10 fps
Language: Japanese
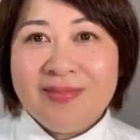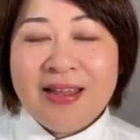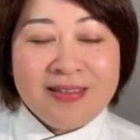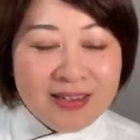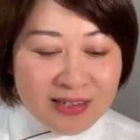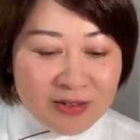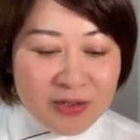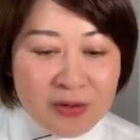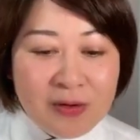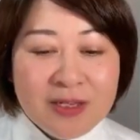で、私の
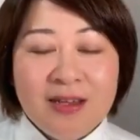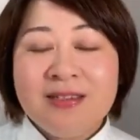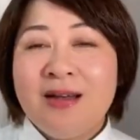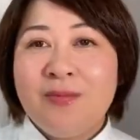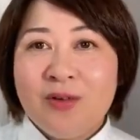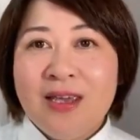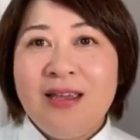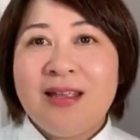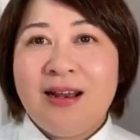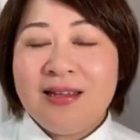受講生さんも聞
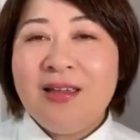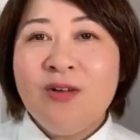いたらね、